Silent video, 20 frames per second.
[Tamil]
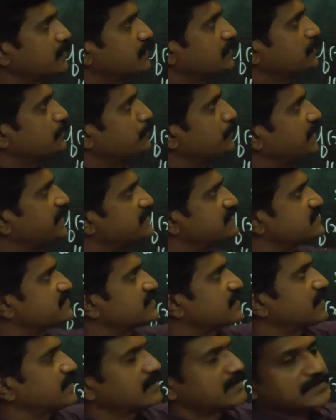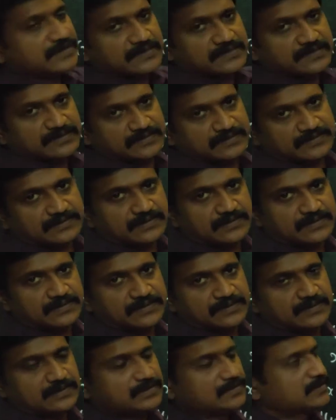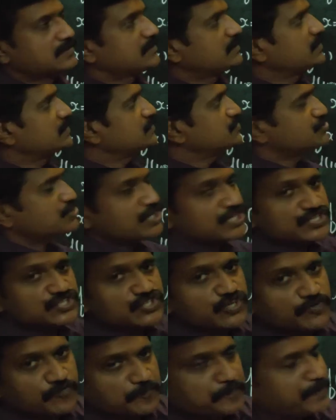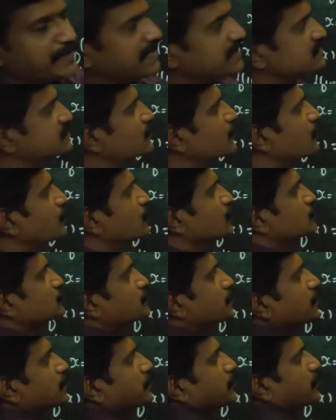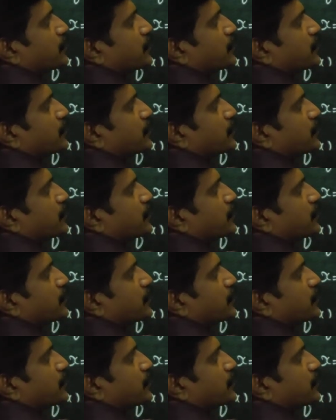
இது பேஸ் டென்னில் இருக்குது சேஞ்ச் ஆஃப் பேஸ் ரூல் யூஸ் பண்ண